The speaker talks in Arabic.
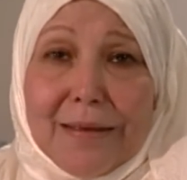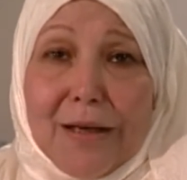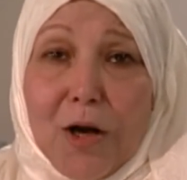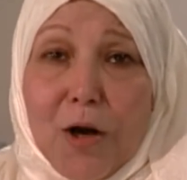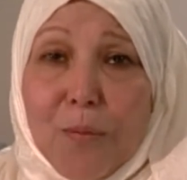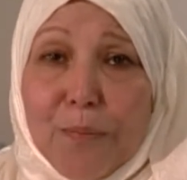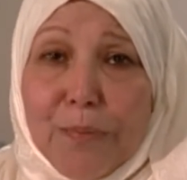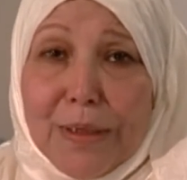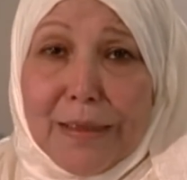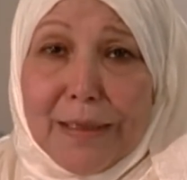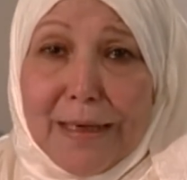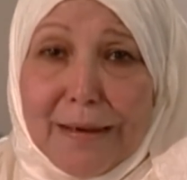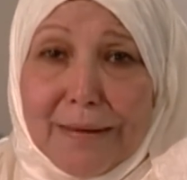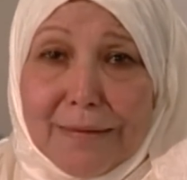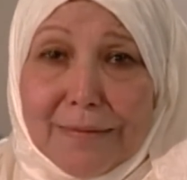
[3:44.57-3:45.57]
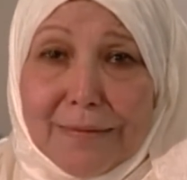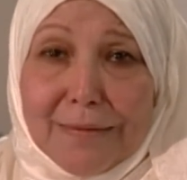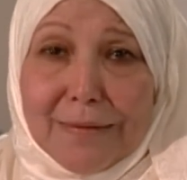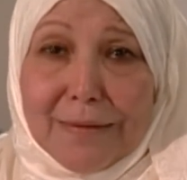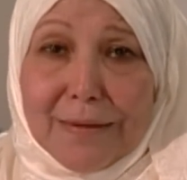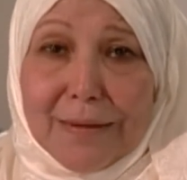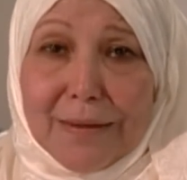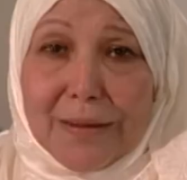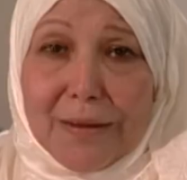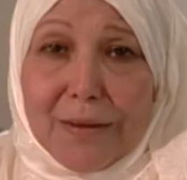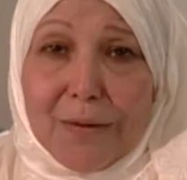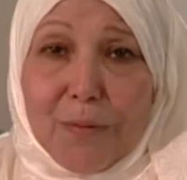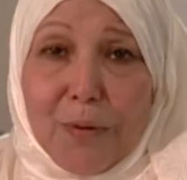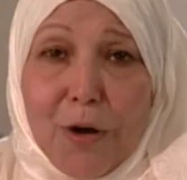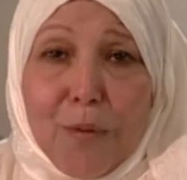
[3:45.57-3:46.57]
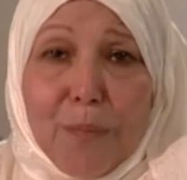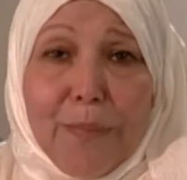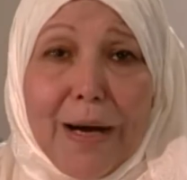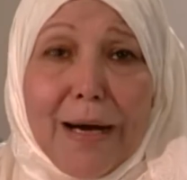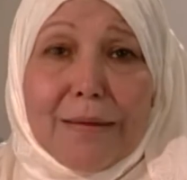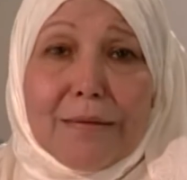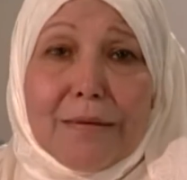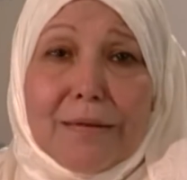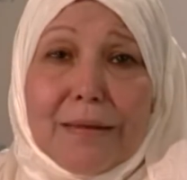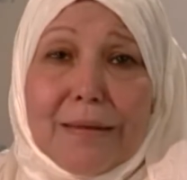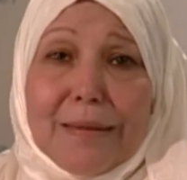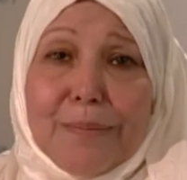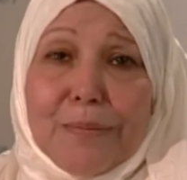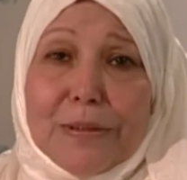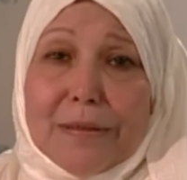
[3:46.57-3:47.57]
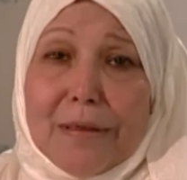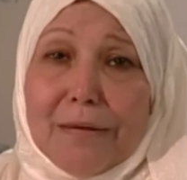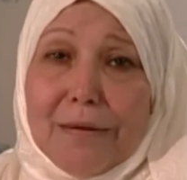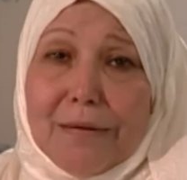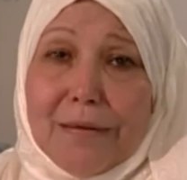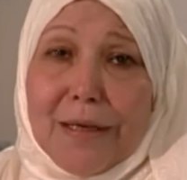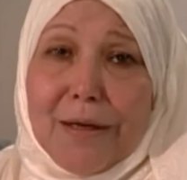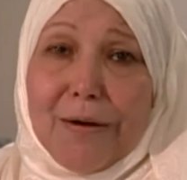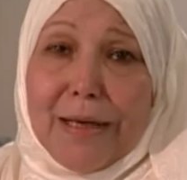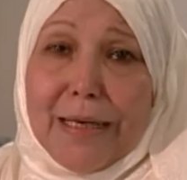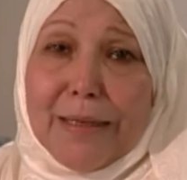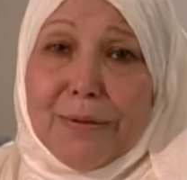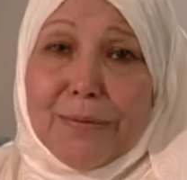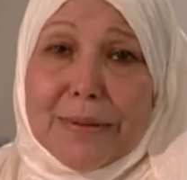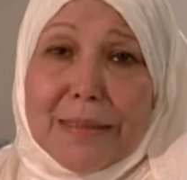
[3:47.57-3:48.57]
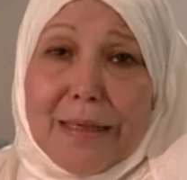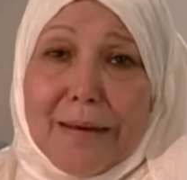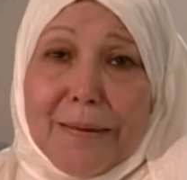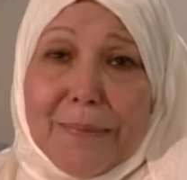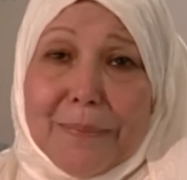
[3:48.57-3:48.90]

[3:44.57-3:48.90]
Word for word: حب الله وحب حضرة النبي صلى الله عليه وسلم